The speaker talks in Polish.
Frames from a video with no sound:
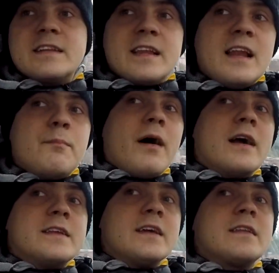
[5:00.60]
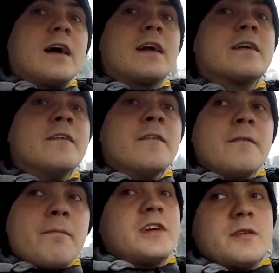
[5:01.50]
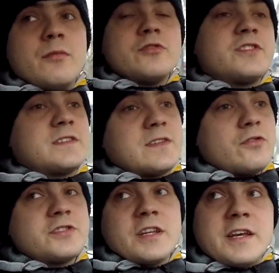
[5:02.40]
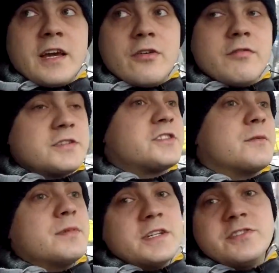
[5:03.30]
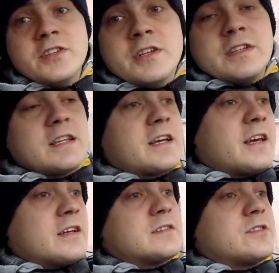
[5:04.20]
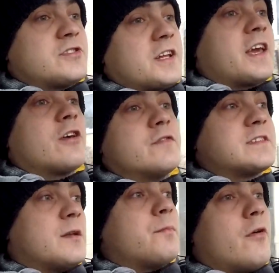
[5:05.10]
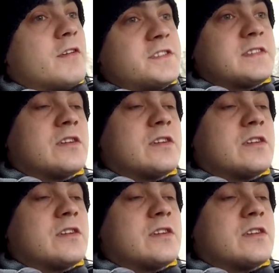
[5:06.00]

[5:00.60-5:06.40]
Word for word: telepanie, tak? Y, Może coś takiego właśnie być takie, coś takiego występować.